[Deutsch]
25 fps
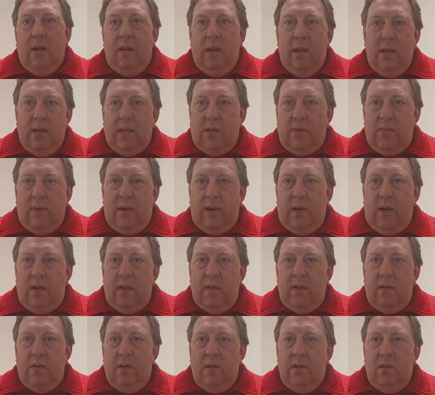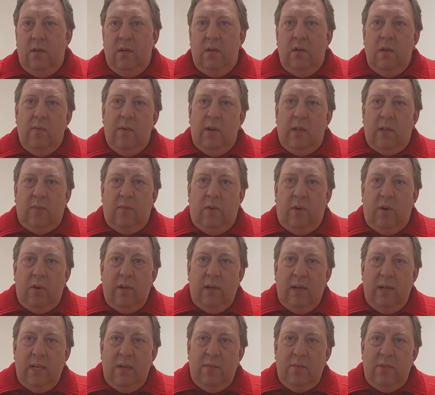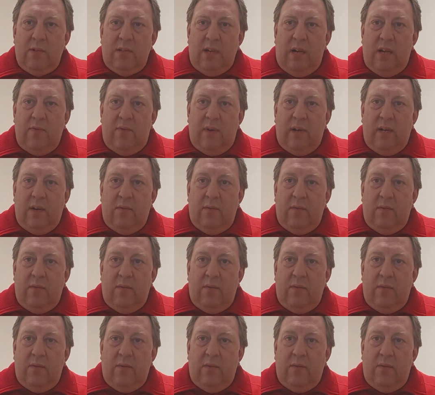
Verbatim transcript: Ich war übers Wochenende bis Anfang